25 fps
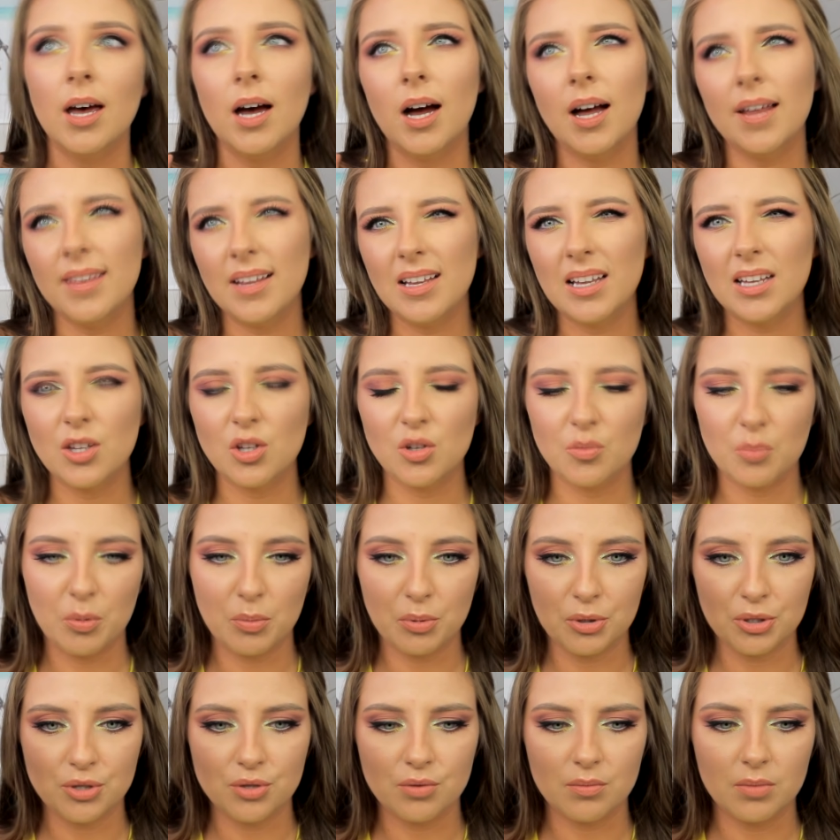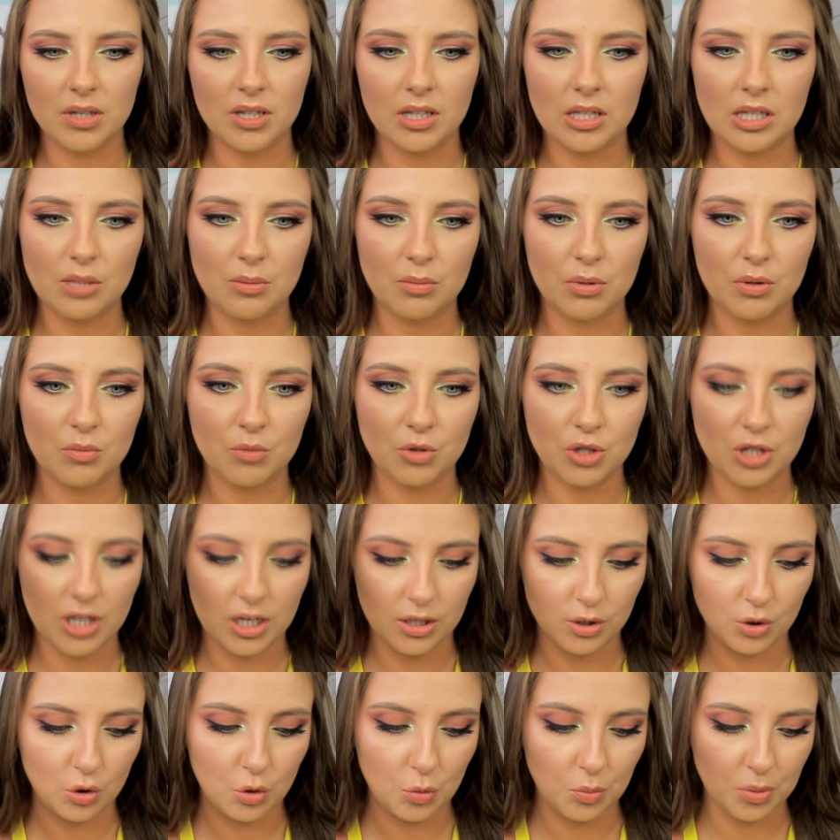a na lato po prostu będę sobie
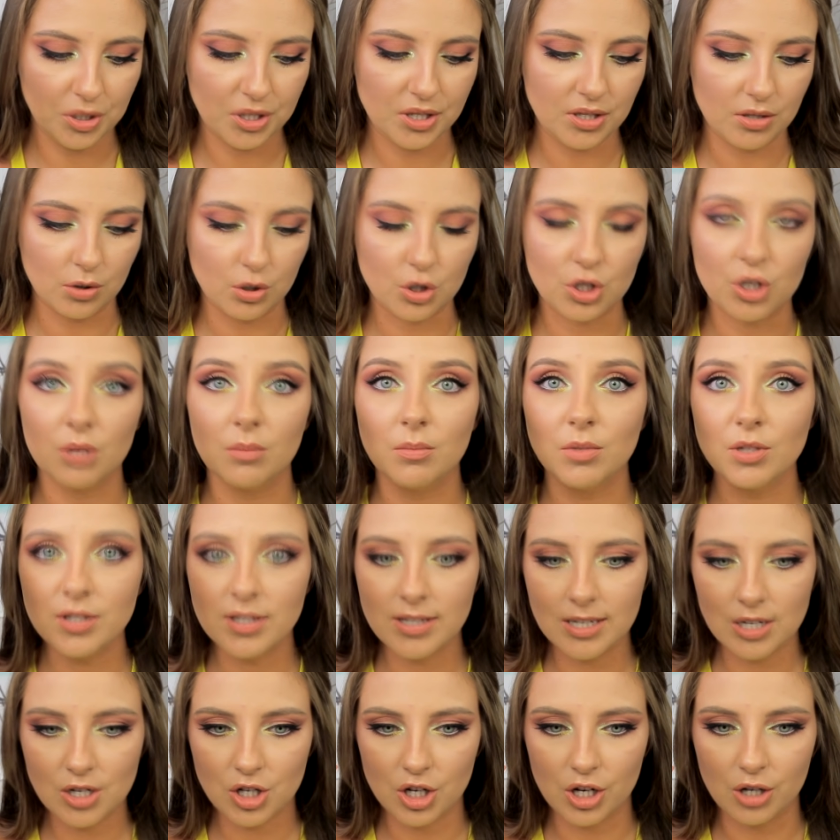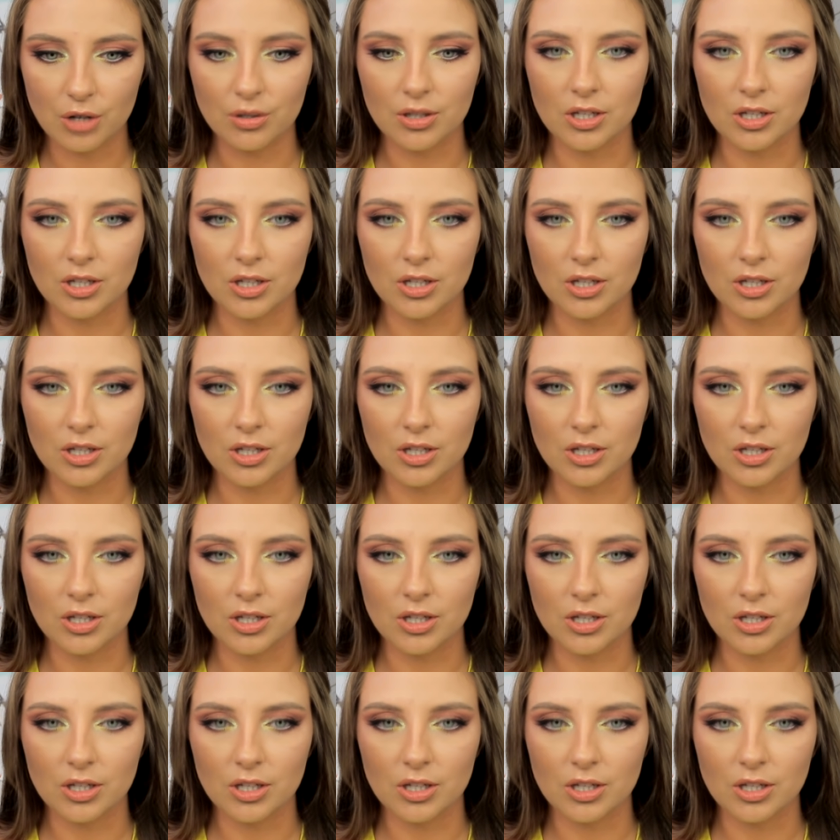musiała dokupić coś mocniejszego.